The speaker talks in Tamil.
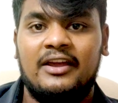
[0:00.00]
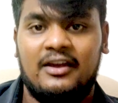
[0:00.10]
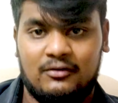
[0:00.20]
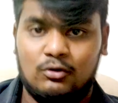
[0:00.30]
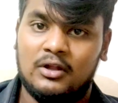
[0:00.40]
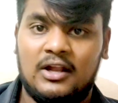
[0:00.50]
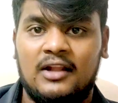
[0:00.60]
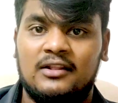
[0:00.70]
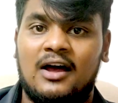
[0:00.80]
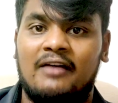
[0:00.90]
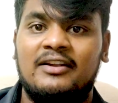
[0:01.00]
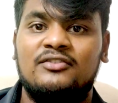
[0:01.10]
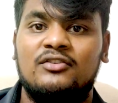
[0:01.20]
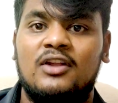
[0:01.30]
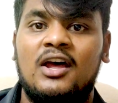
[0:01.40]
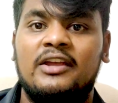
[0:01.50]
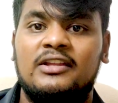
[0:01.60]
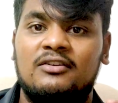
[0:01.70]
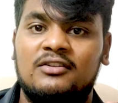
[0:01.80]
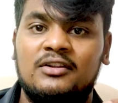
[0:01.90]
கே கூட தான் இருந்தான் அவன் என்ன சொன்னால்
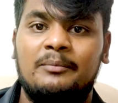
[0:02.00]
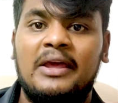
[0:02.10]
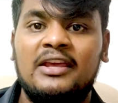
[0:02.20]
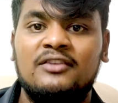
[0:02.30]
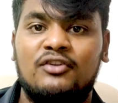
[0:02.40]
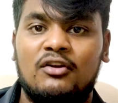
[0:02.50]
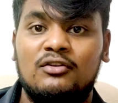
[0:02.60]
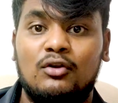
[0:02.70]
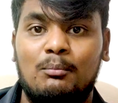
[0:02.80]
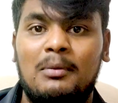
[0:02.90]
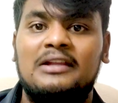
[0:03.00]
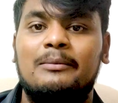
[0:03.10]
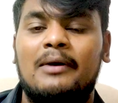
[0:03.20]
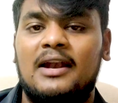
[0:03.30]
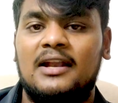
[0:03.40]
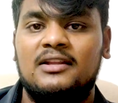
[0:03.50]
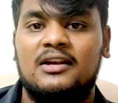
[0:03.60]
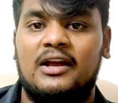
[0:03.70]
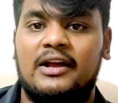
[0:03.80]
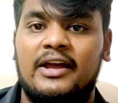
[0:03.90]
இதில் வந்து பேக்கிங் சோடா வந்து ரொம்ப அதிகமாக
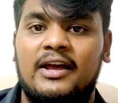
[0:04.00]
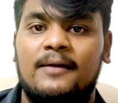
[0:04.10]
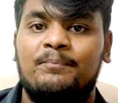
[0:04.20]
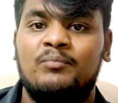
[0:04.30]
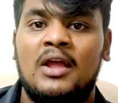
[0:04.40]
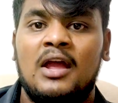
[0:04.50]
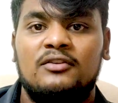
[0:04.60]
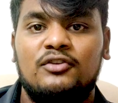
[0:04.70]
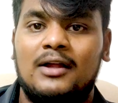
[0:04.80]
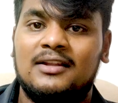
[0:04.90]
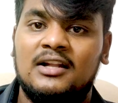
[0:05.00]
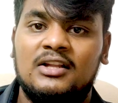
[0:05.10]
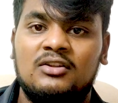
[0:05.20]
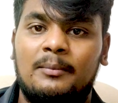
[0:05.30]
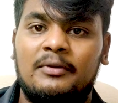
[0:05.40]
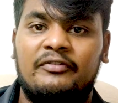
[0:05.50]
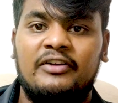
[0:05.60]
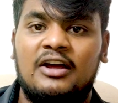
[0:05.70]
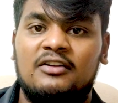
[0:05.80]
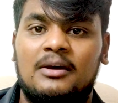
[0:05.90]
கலந்துருக்காங்க ஸோ அதனால தான் வந்து அப்படி
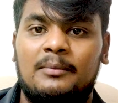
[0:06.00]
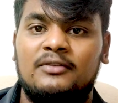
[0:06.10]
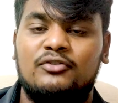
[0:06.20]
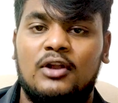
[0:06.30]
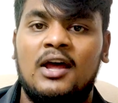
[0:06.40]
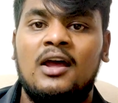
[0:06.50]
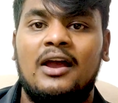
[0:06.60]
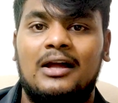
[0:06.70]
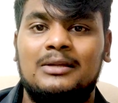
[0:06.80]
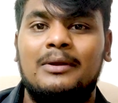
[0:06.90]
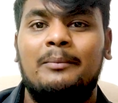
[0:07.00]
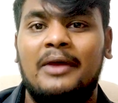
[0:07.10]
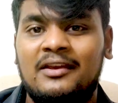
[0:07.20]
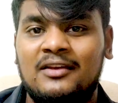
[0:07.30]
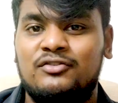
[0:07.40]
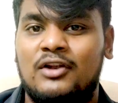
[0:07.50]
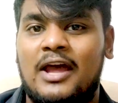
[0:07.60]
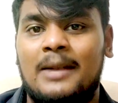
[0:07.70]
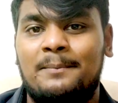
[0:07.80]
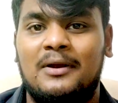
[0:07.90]
ஃபீல் ஆகுது அப்படின்னு சொன்னால் அந்த மாதிரி பேக்கிங்ஸ் கூட
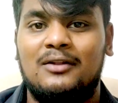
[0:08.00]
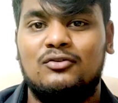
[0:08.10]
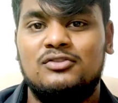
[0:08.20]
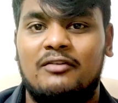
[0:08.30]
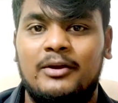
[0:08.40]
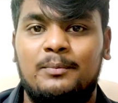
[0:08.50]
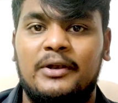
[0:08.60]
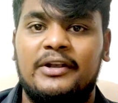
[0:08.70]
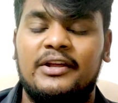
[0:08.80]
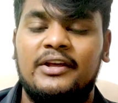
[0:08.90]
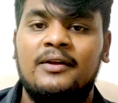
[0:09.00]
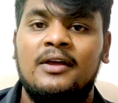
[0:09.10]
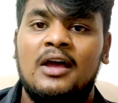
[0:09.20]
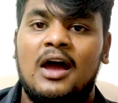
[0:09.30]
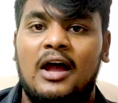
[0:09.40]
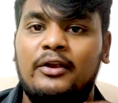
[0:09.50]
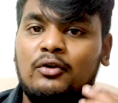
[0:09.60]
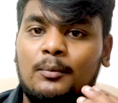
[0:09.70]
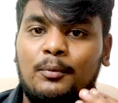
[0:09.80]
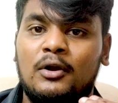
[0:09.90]
ஆட் பண்ணுறது கொஞ்சம் அவாய்ட் பண்ணிவிட்டு அண்ட்
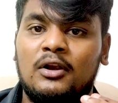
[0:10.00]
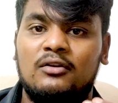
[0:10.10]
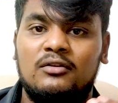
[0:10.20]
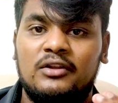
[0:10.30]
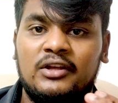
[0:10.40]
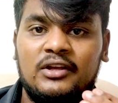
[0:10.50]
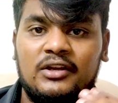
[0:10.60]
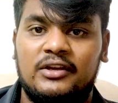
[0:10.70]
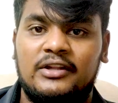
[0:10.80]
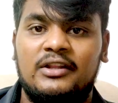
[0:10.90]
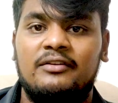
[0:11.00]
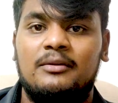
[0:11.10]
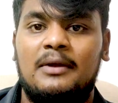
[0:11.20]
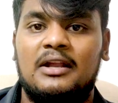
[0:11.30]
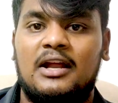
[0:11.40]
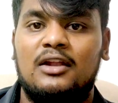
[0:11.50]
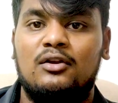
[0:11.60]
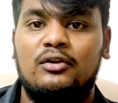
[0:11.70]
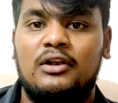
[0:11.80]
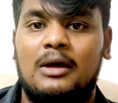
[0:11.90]
இவங்க போட்டிருக்க வந்து எந்த விதமான
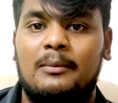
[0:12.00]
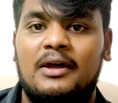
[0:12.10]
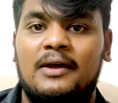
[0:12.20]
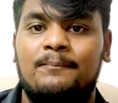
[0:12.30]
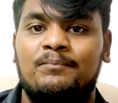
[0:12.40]
கலரும் இல்லாமல்